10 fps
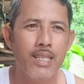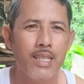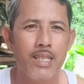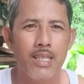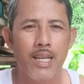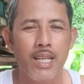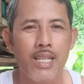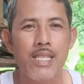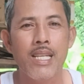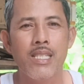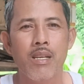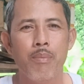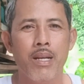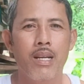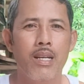karanasan sa
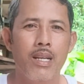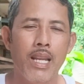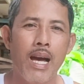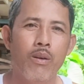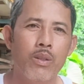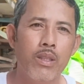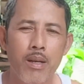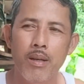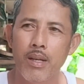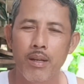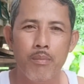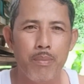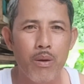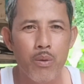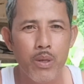paglaot ng
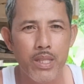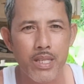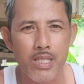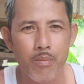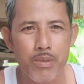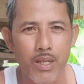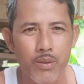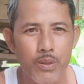panghuli ng skipjack tuna.